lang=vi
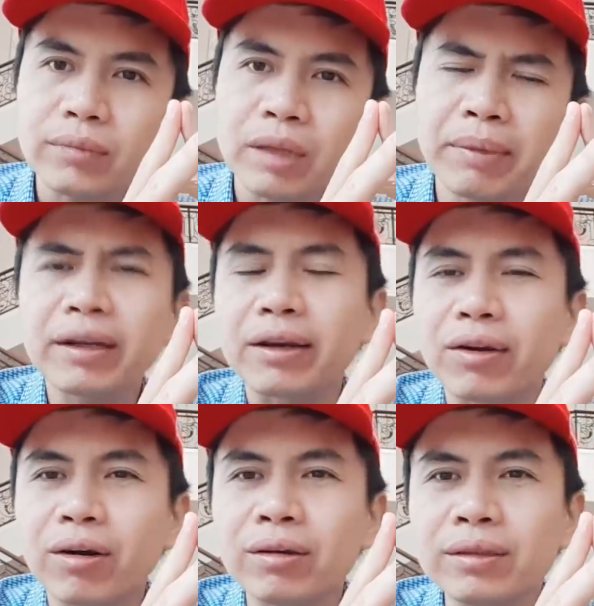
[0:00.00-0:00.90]
Bên cạnh
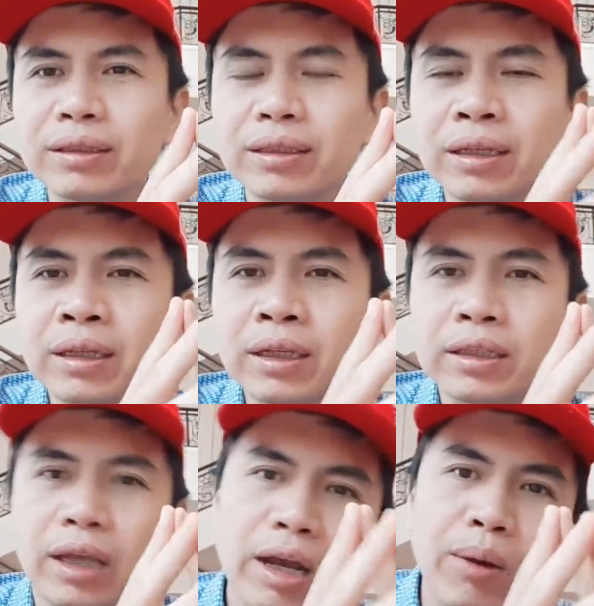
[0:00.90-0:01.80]
đó thì
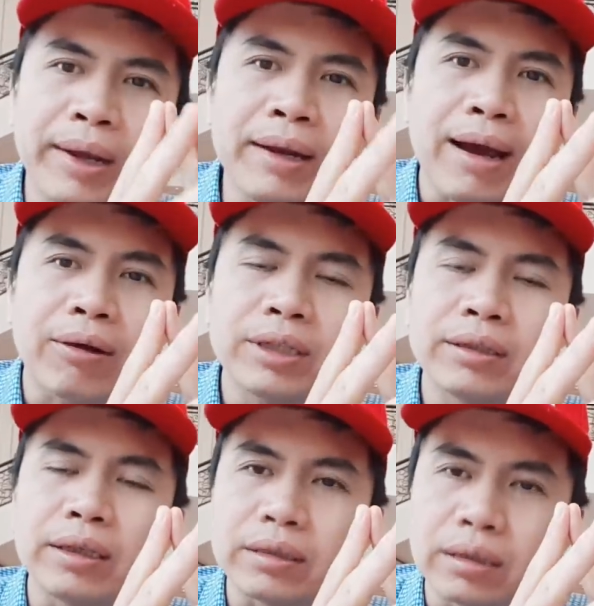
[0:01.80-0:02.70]
những cái khuấy đảo
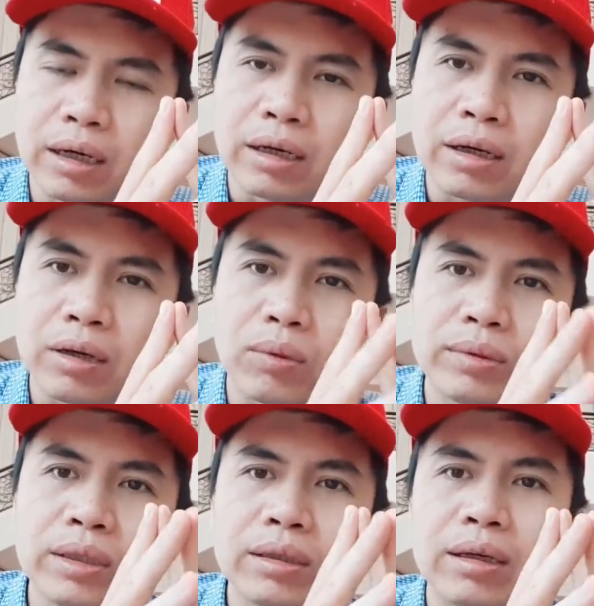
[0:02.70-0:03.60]
trên thị trường
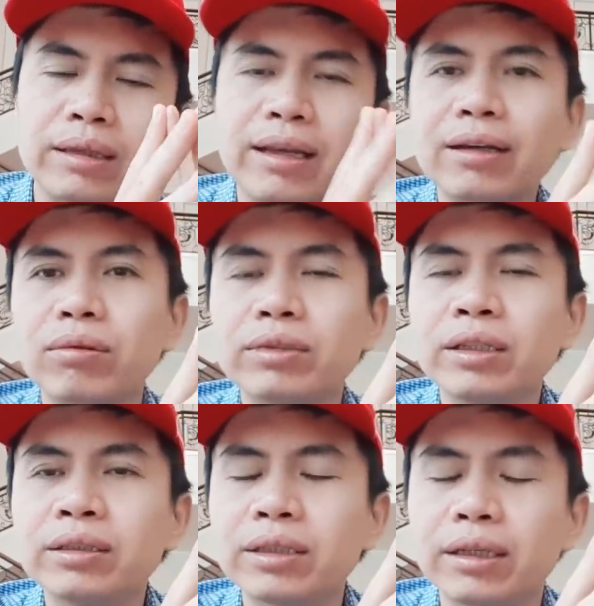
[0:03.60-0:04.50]
cũng như là tác động
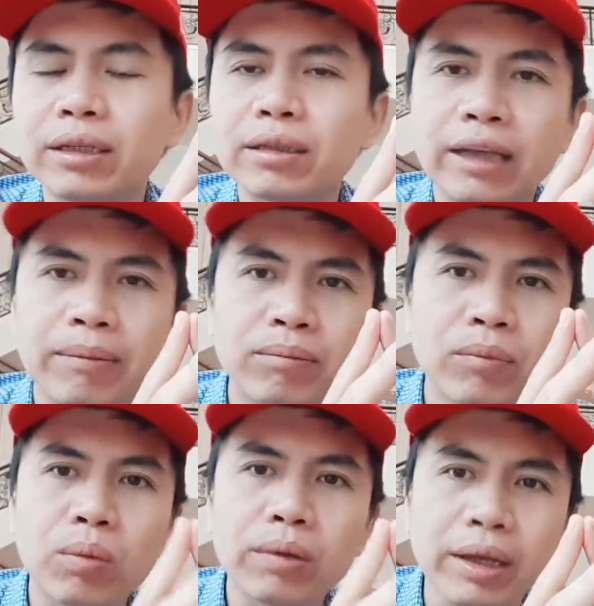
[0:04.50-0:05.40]
chính trị nhằm
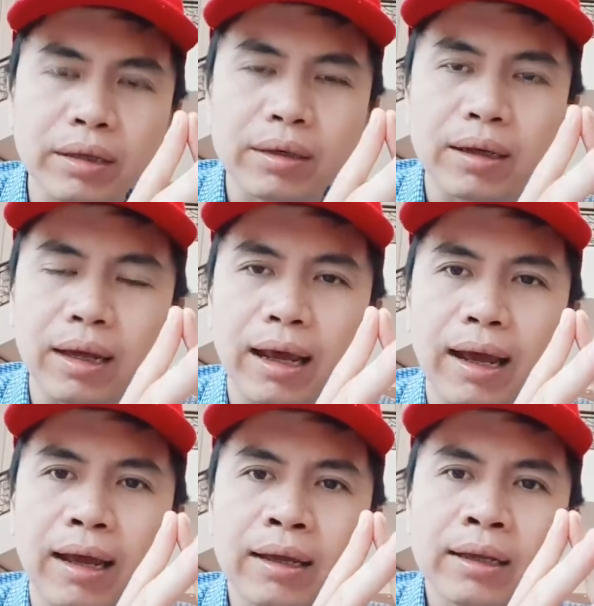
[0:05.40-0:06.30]
mục đích
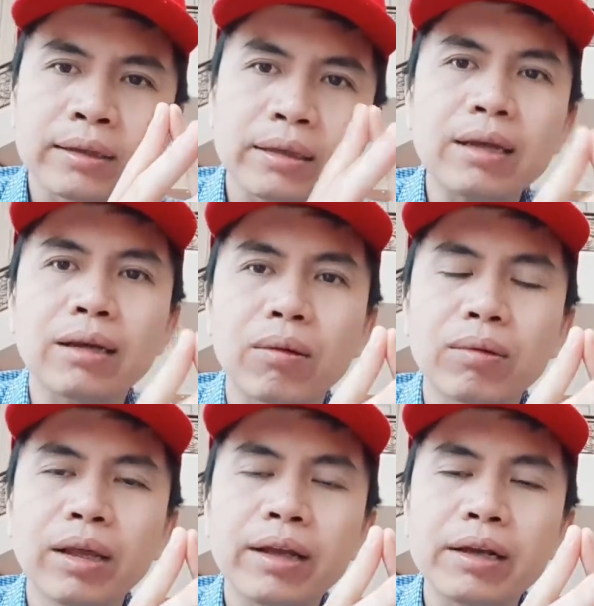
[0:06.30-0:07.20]
là tác động
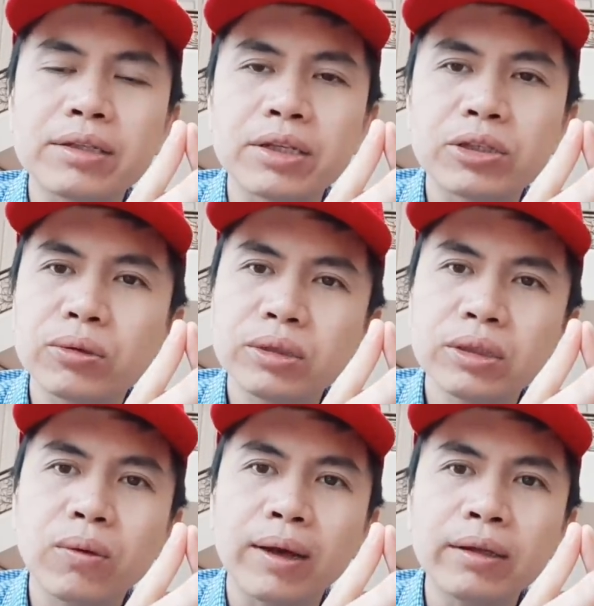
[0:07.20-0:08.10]
lên các cái chỉ số
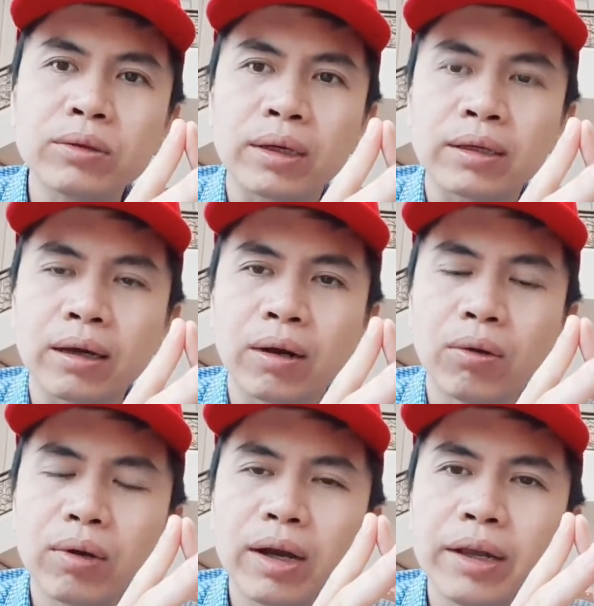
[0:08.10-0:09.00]
chứng khoán trên toàn
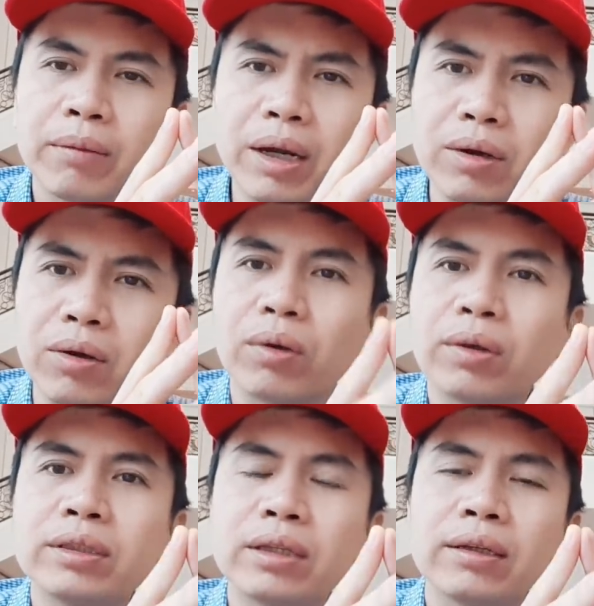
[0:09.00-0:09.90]
cầu gây bất
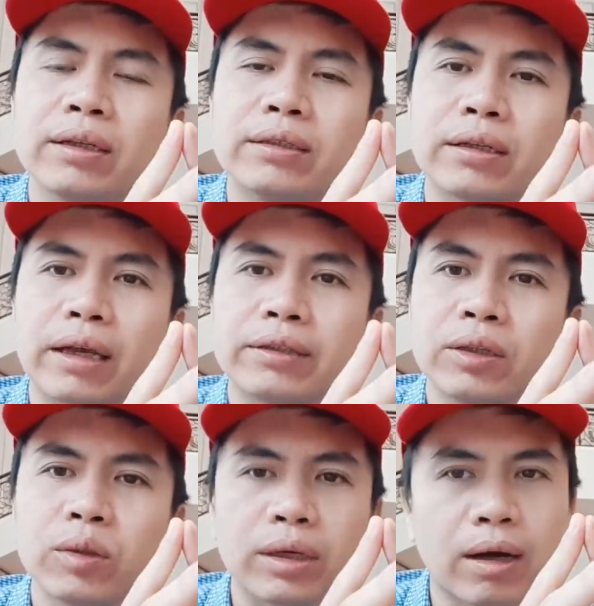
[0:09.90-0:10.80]
ổn trên thị trường tài
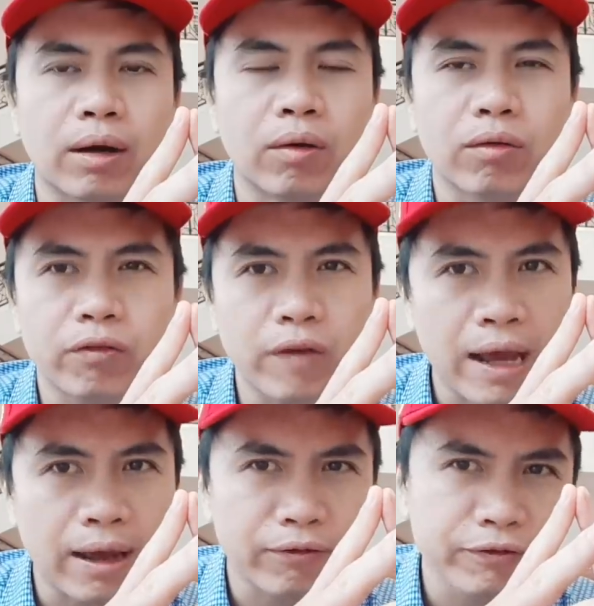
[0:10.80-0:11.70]
chính toàn cầu
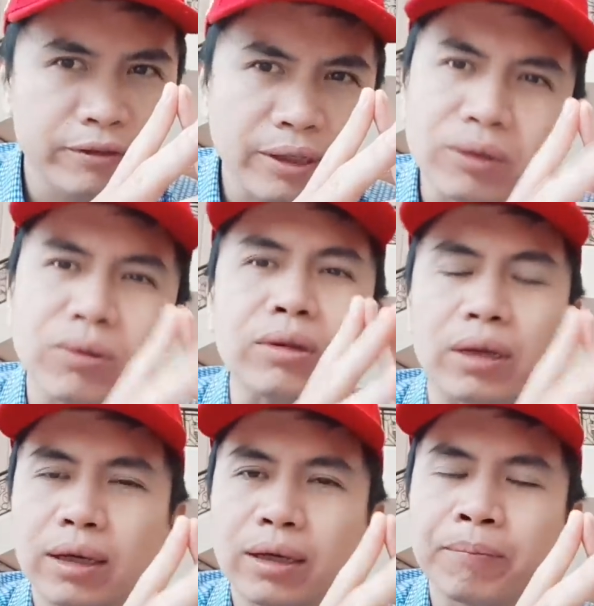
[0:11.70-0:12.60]
và rất có
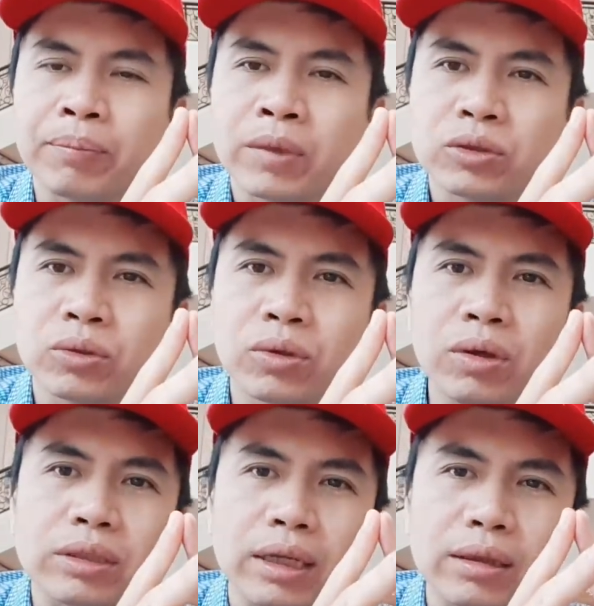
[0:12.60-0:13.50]
thể Trung
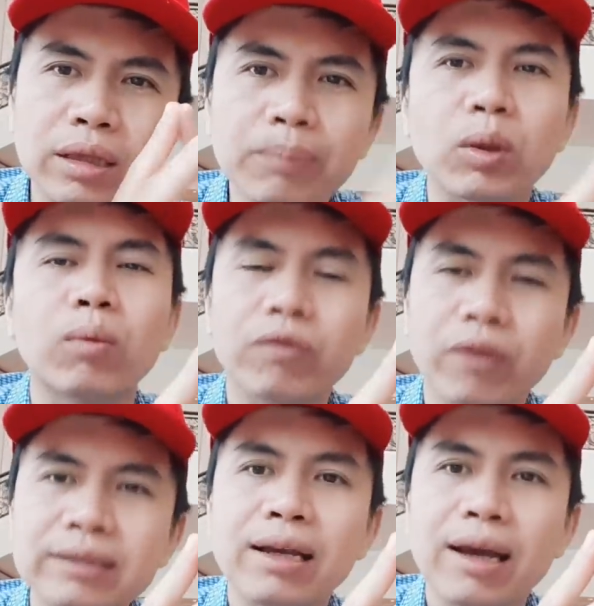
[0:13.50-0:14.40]
Quốc sẽ tiếp tục
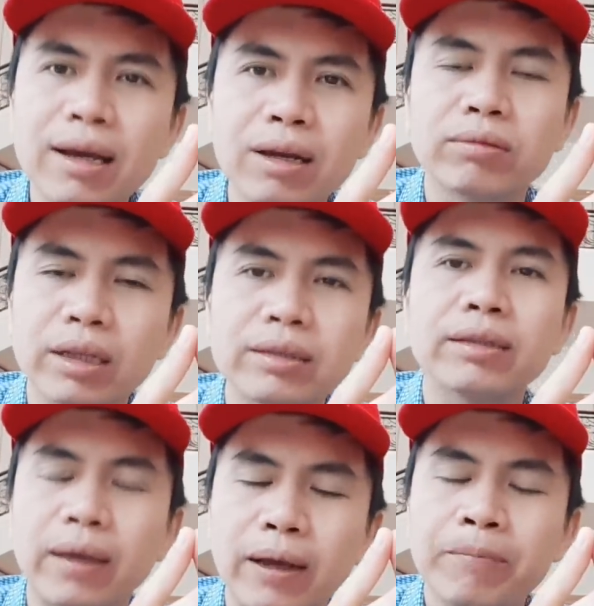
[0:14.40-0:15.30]
phá giá đồng nhân dân tệ.